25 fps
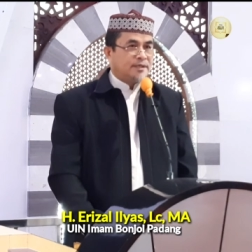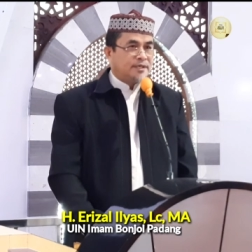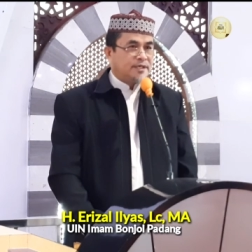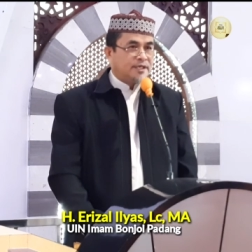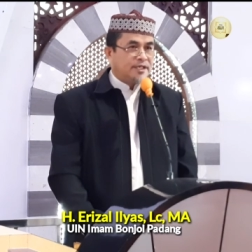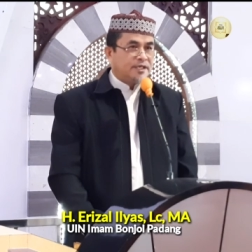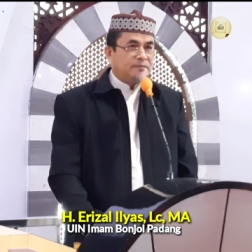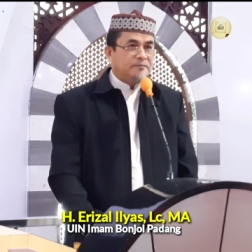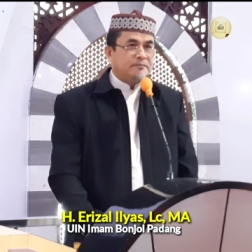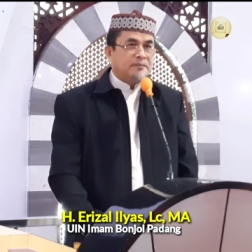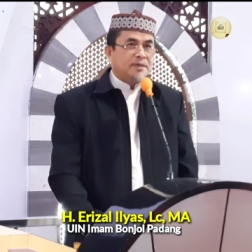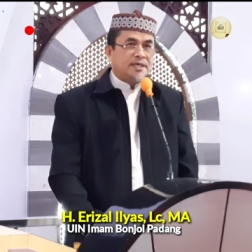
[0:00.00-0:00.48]

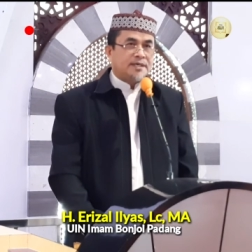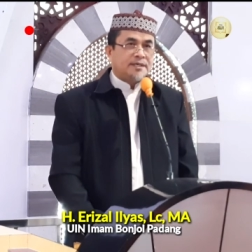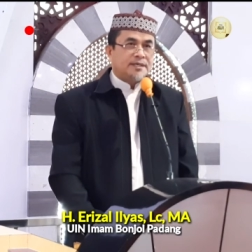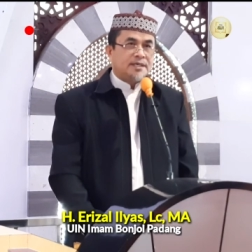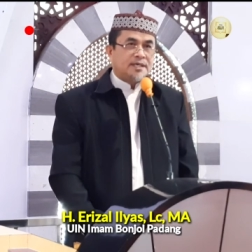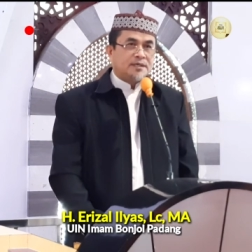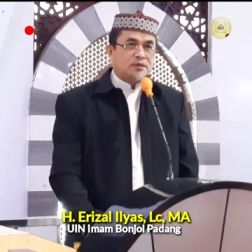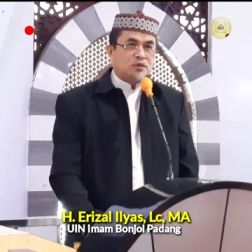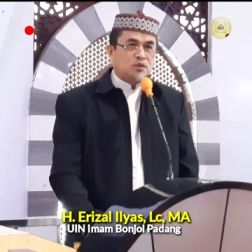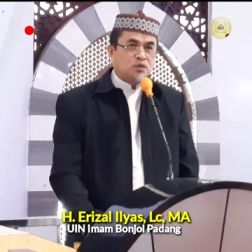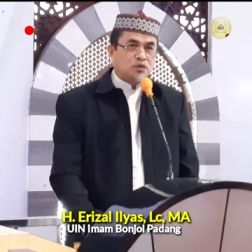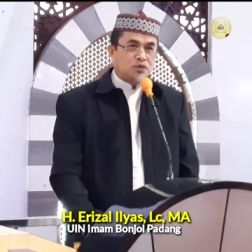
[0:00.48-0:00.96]
nikmat
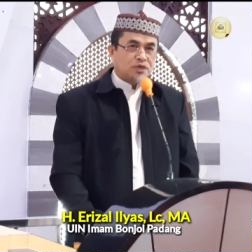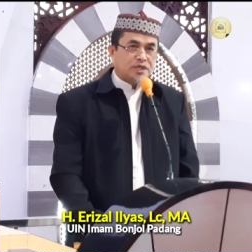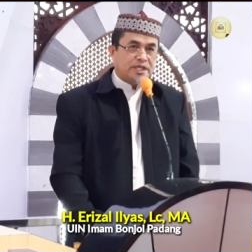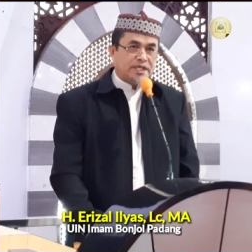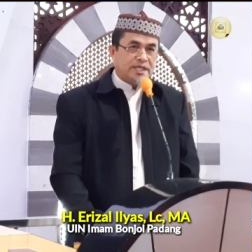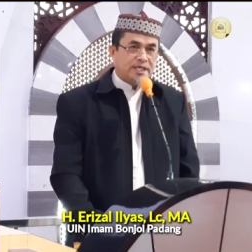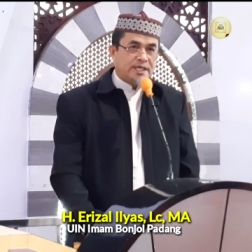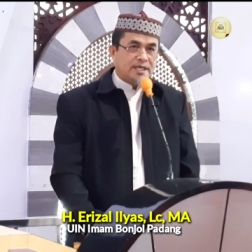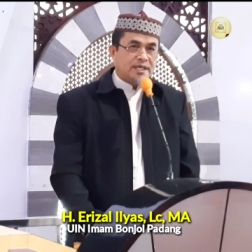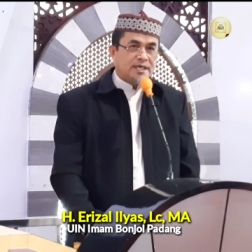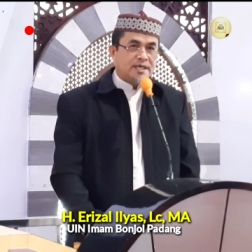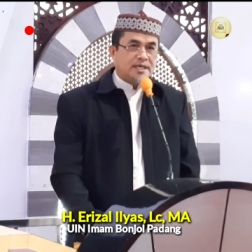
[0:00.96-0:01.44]
dan
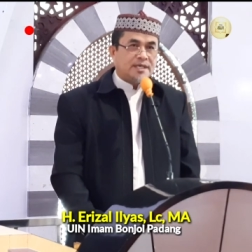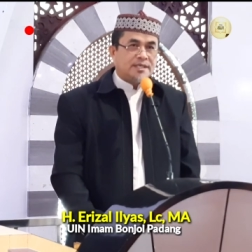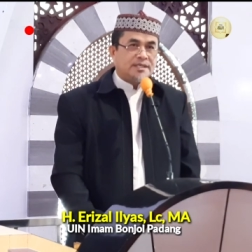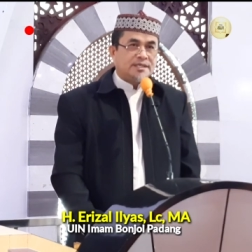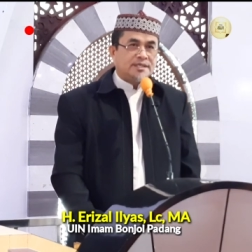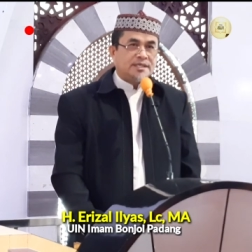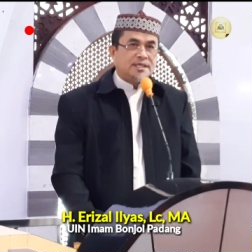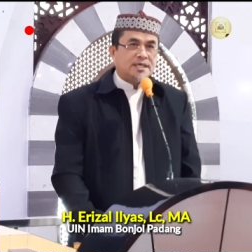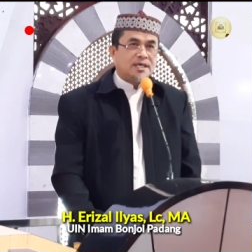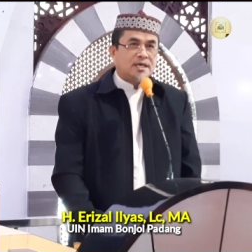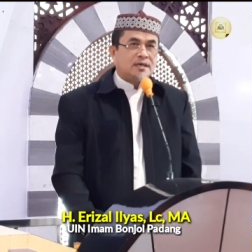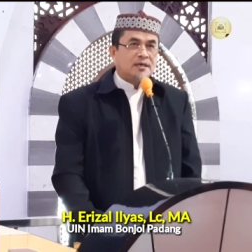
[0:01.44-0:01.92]
kurnia
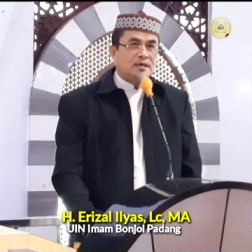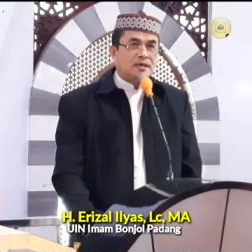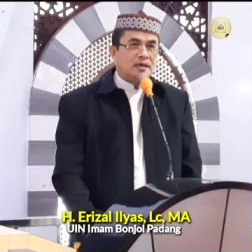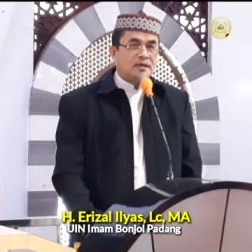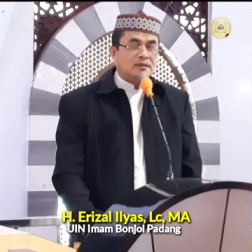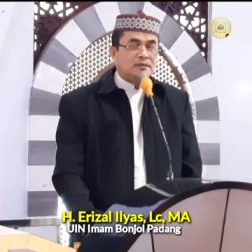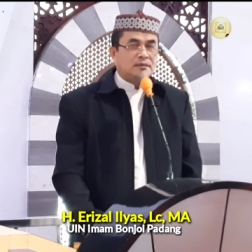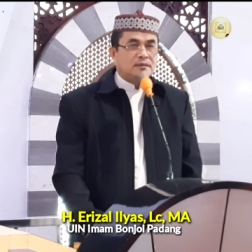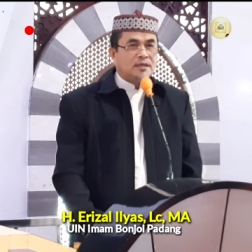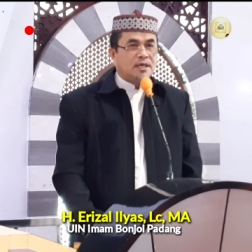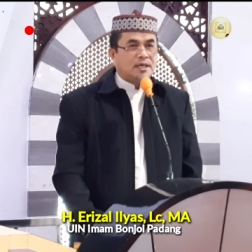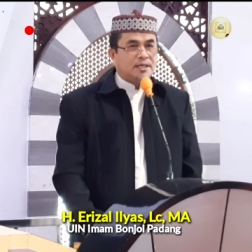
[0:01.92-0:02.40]
yang
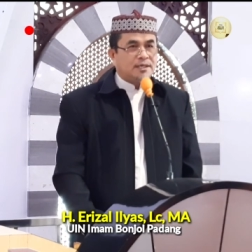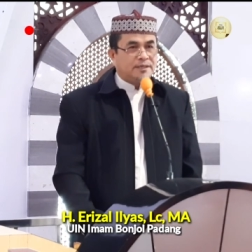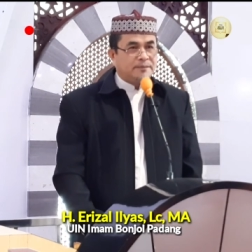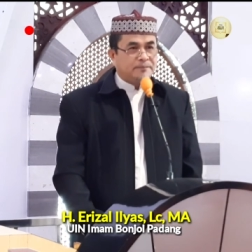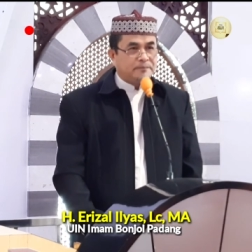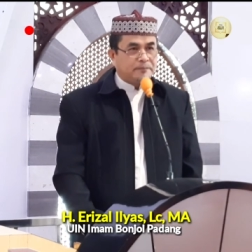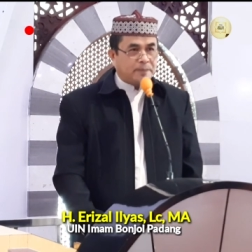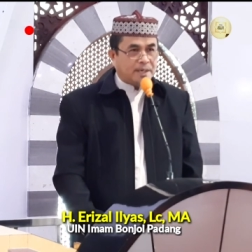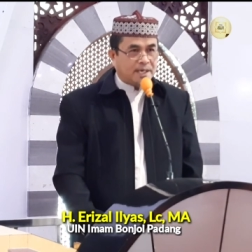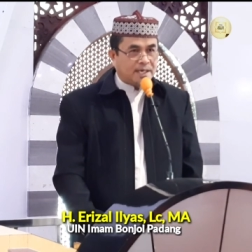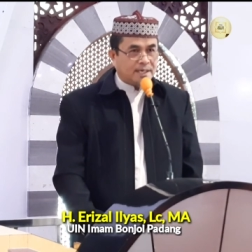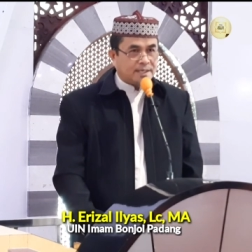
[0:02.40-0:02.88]
Allah
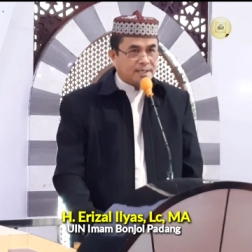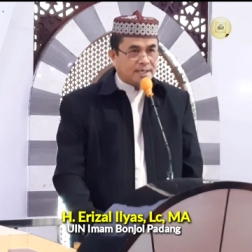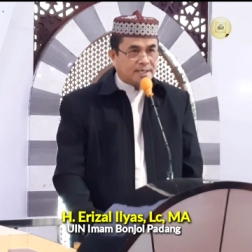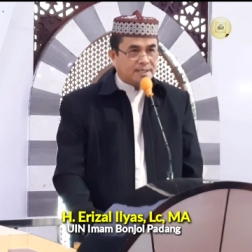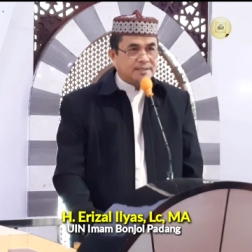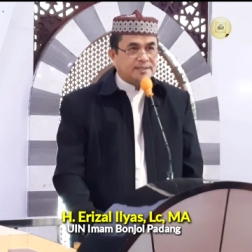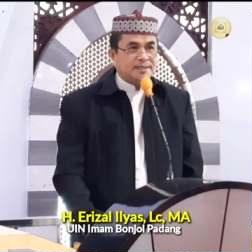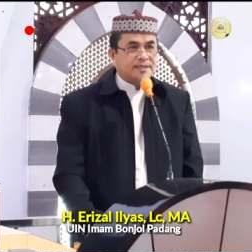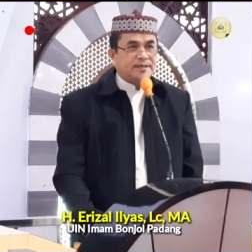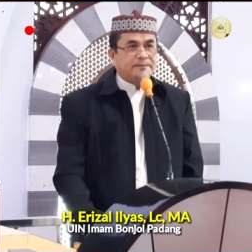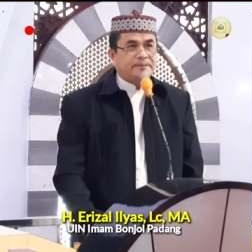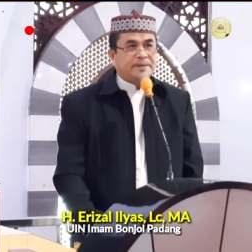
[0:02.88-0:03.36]

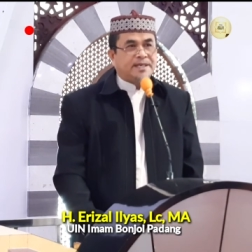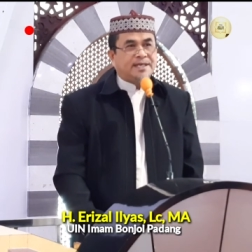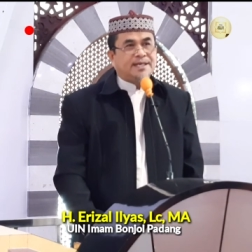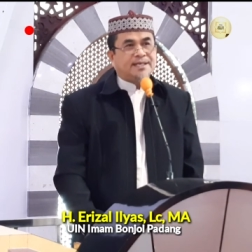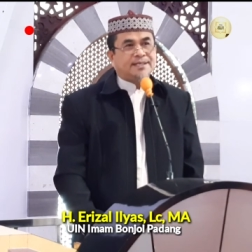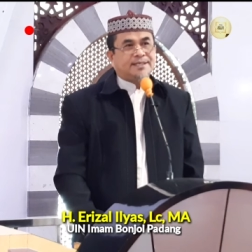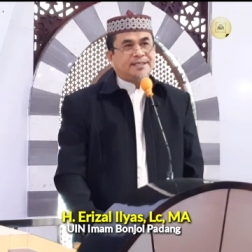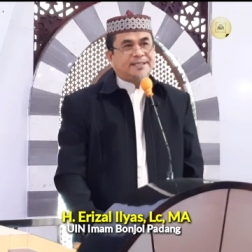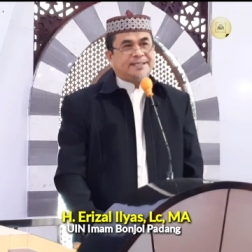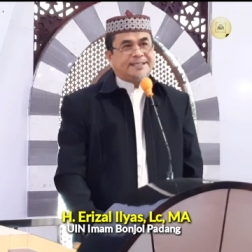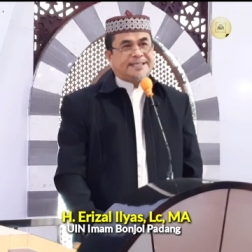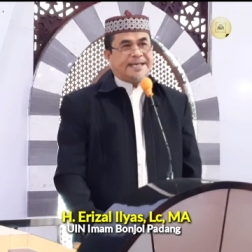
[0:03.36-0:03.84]
limpahkan
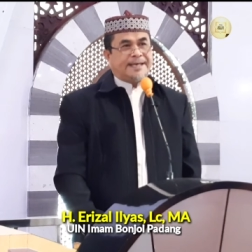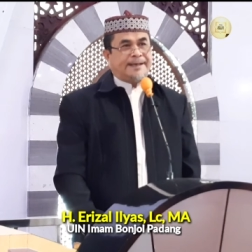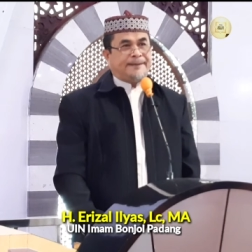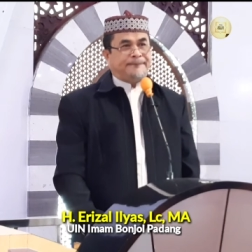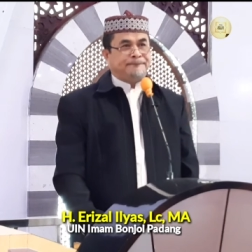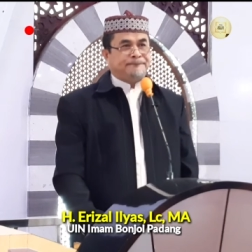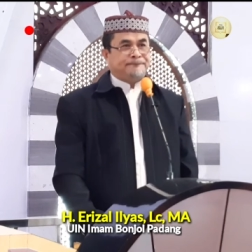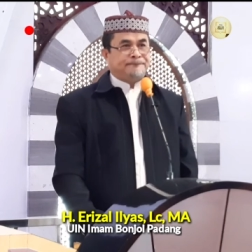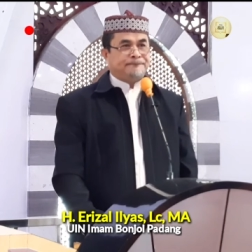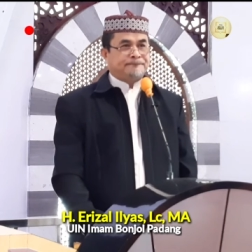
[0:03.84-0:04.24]
kepada kita.